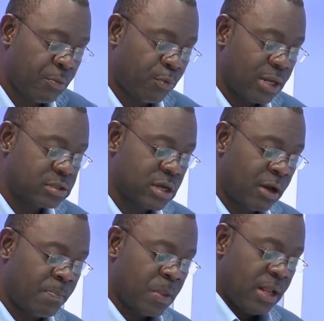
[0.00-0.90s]
pour l'instant,
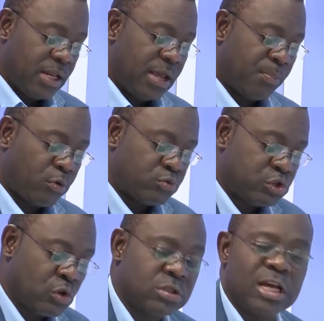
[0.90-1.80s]
les produits
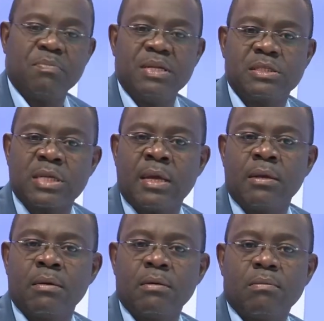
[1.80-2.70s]
sont administrés
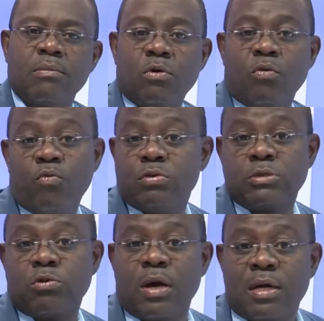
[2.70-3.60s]
vous dites
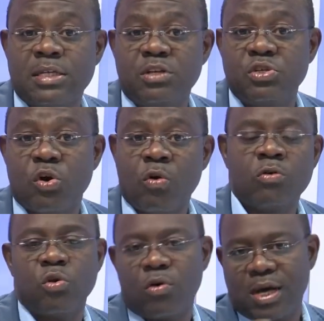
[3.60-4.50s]
au quartier
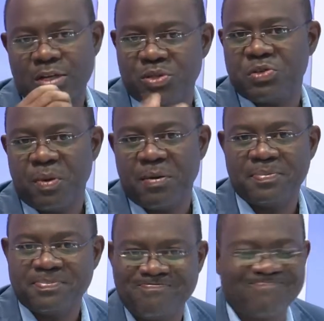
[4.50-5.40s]
donc gratuitement.
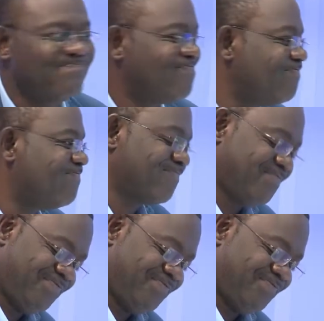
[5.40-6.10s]
Gratuitement, en